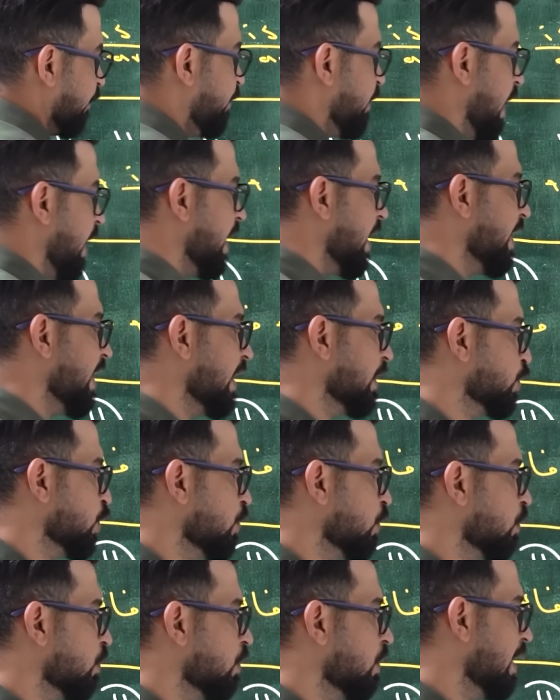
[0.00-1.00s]
ضفنا هنا
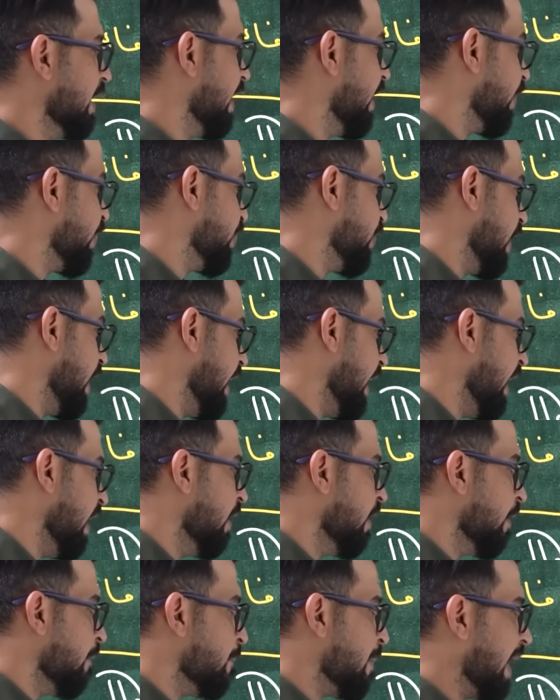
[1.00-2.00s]
شنو؟ ذا
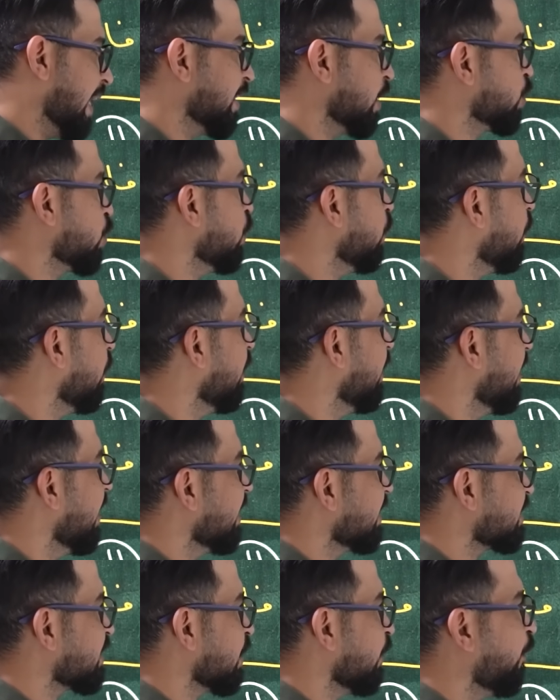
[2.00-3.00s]
بعدها شنو؟
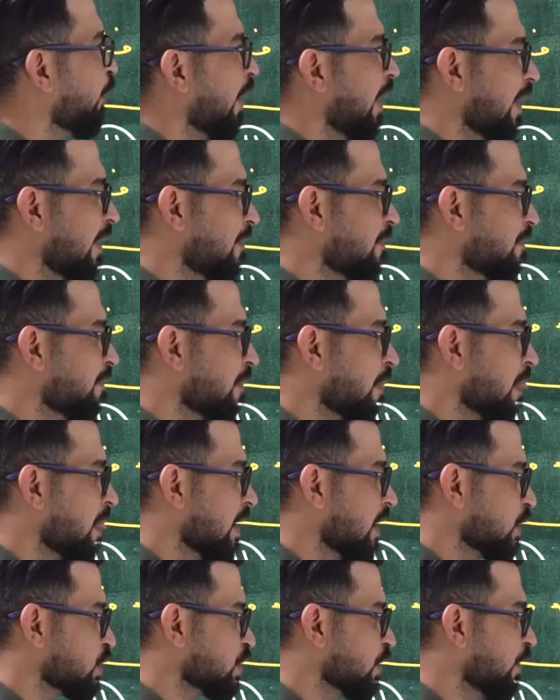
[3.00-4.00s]
صفة
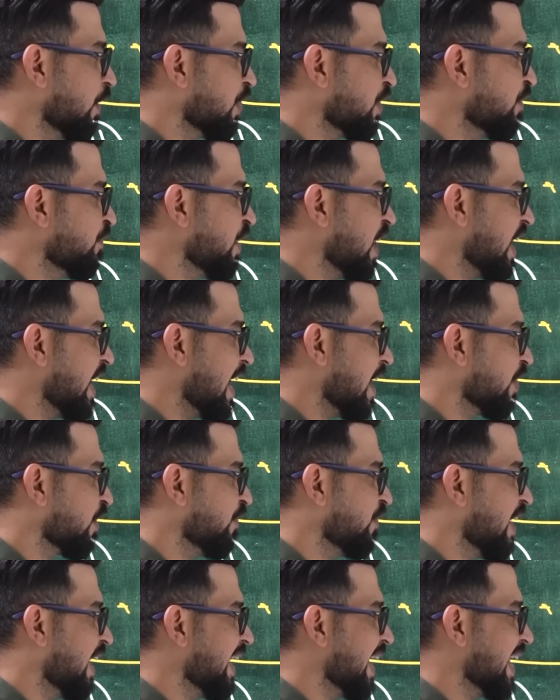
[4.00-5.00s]
الصفة ضفنا لها
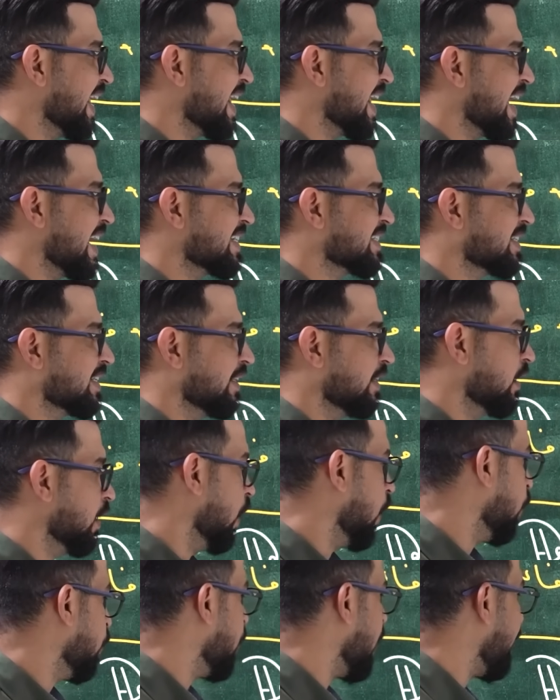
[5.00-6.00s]
ضفنا لها اي اس e تي
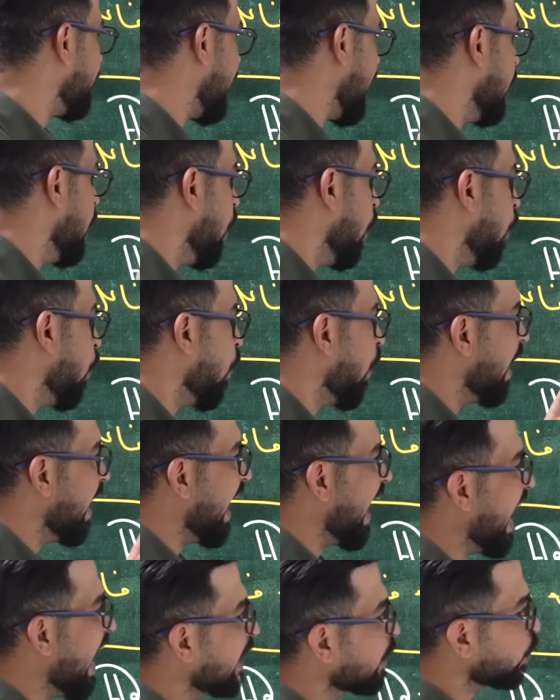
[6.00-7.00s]
هو هو
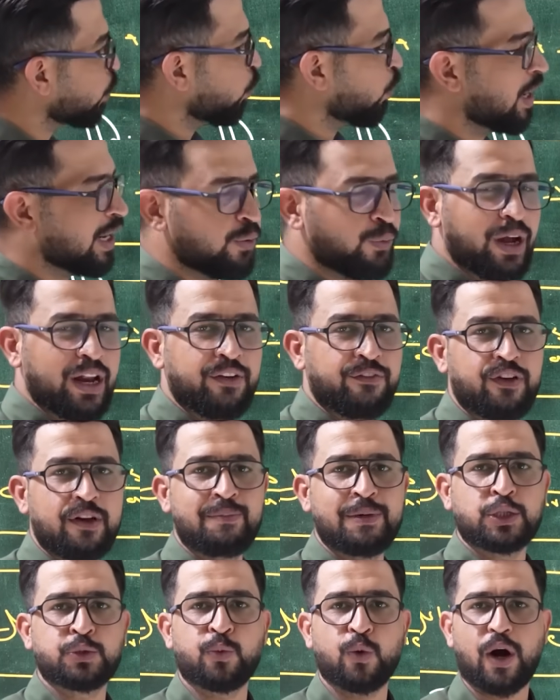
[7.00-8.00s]
الأطول وين في
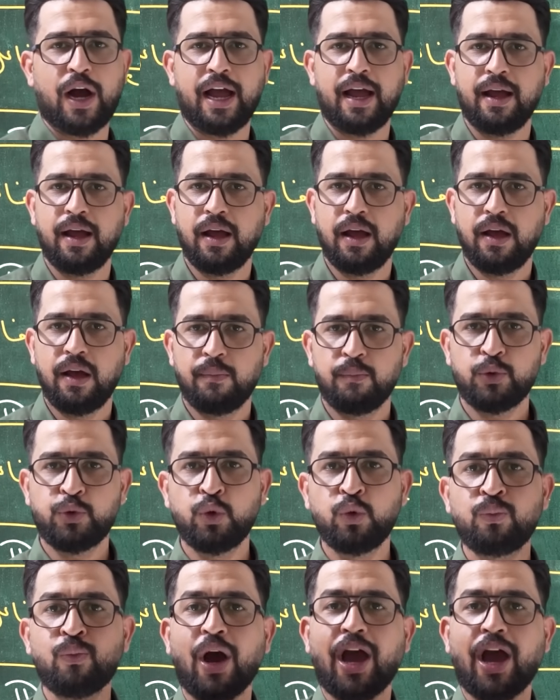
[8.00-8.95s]
المجموعة بدون